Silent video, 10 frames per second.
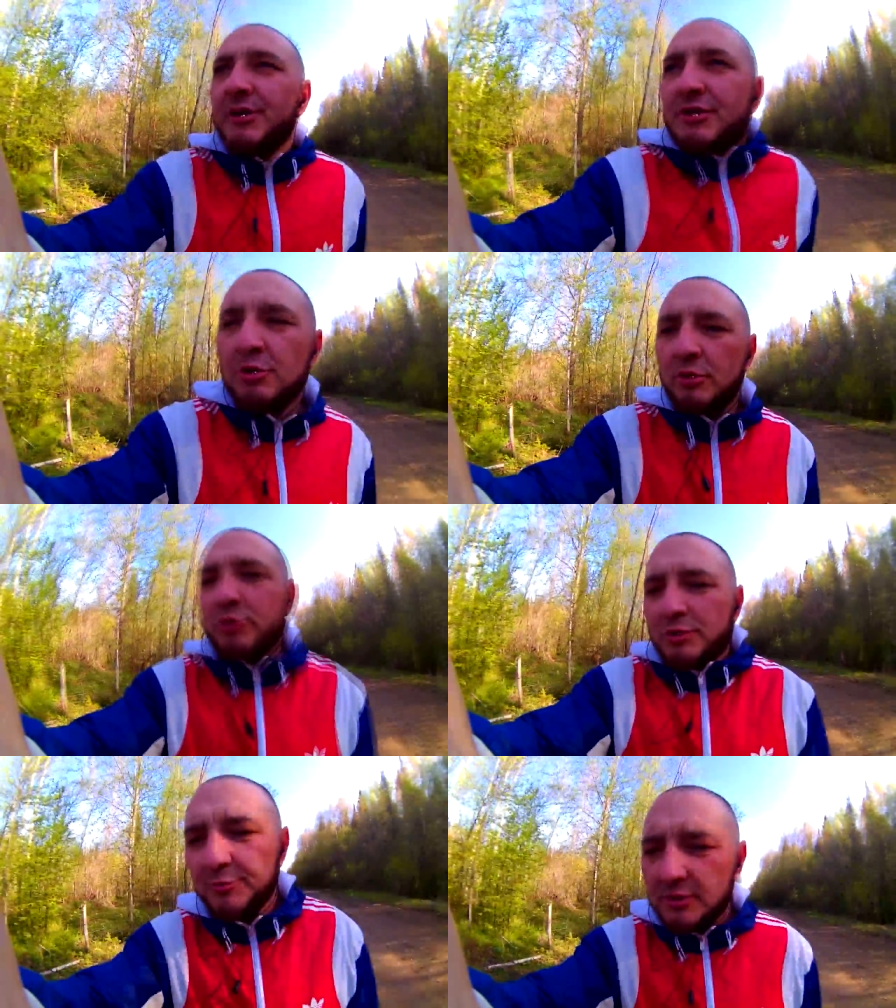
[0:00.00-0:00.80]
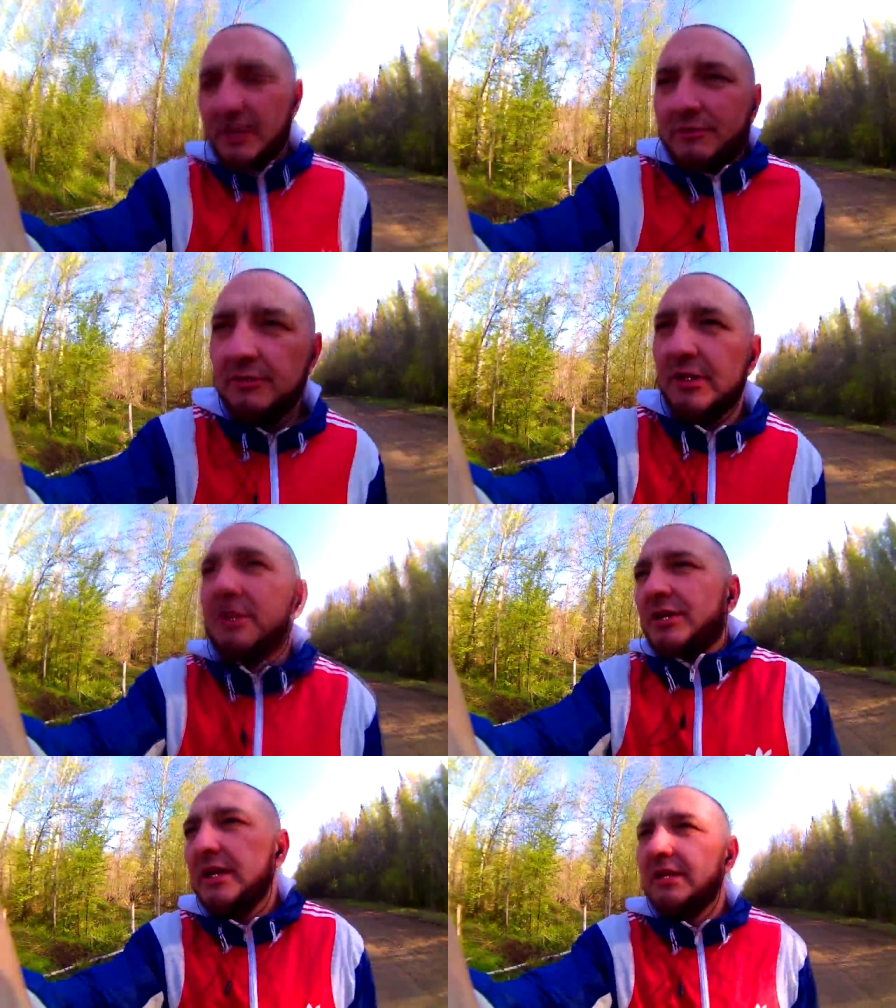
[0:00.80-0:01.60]
Жирок тоже после этого
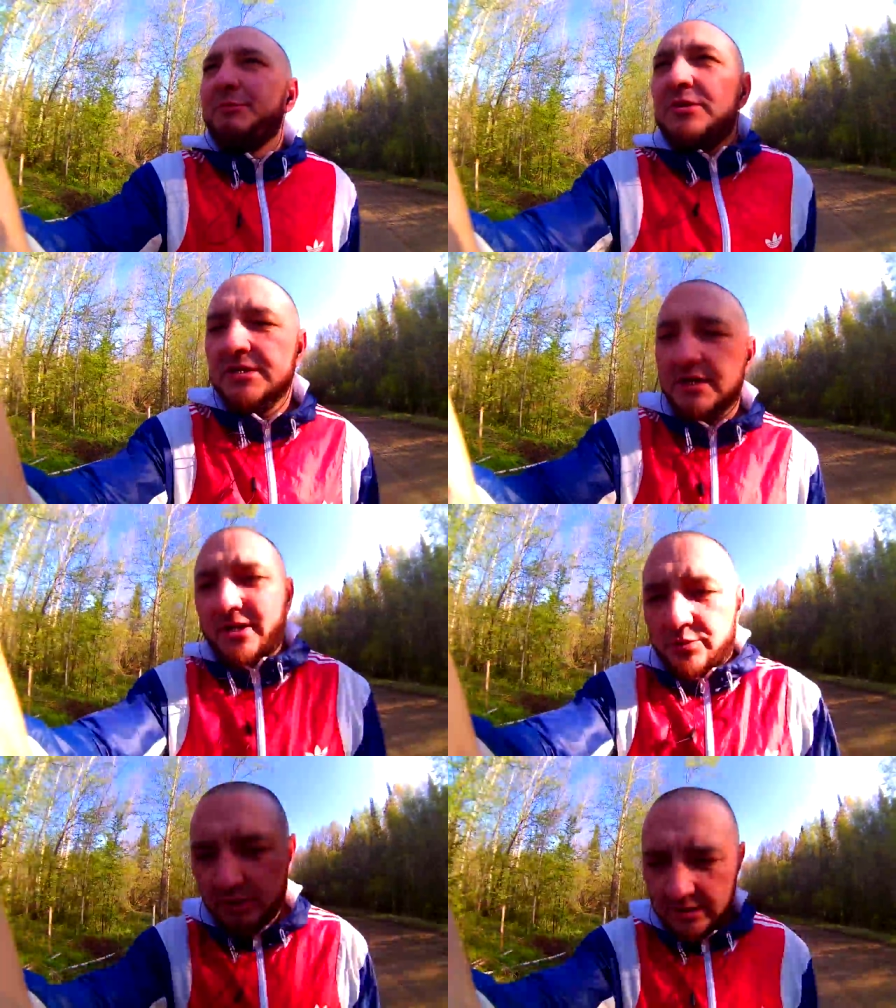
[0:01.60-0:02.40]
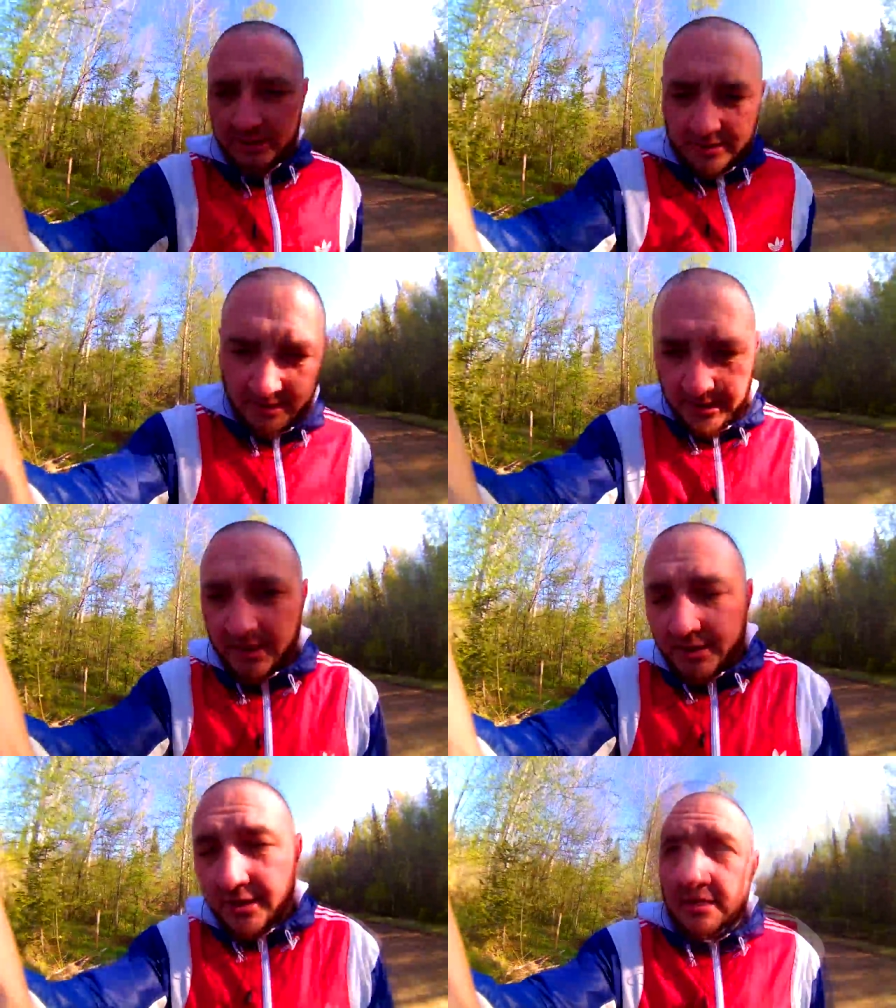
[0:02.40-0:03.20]
начинает топиться хорошо.
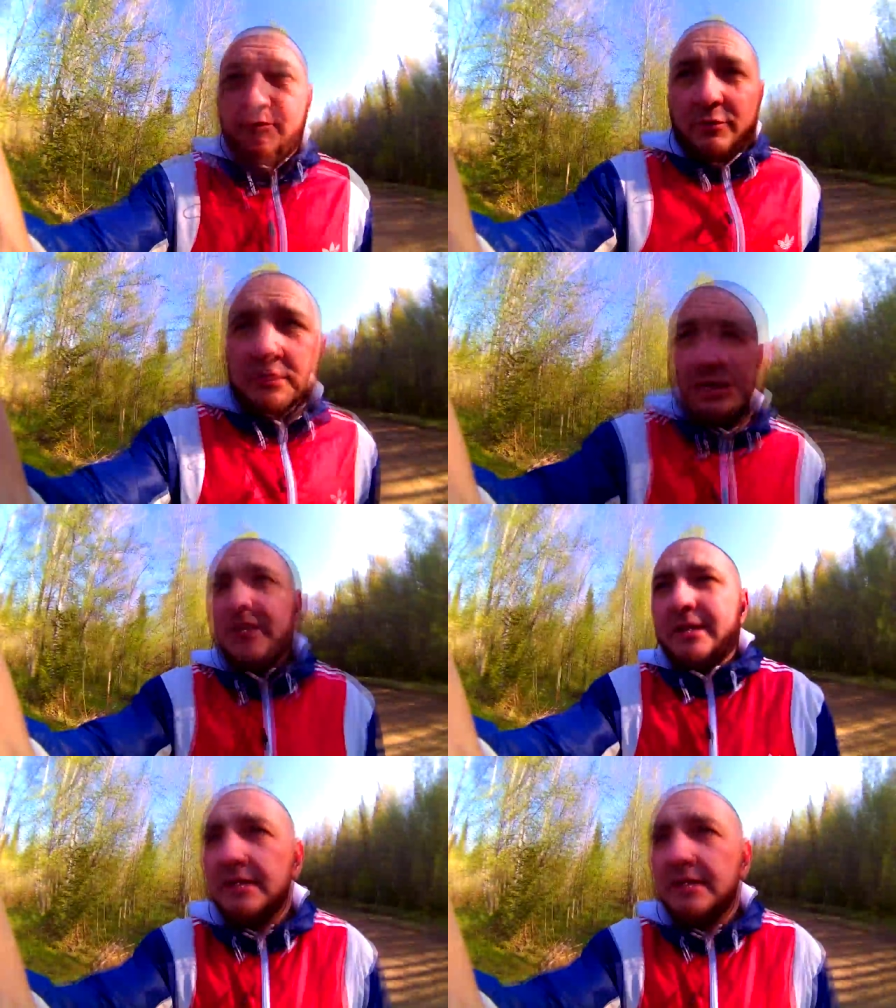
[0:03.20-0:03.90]
Вот так.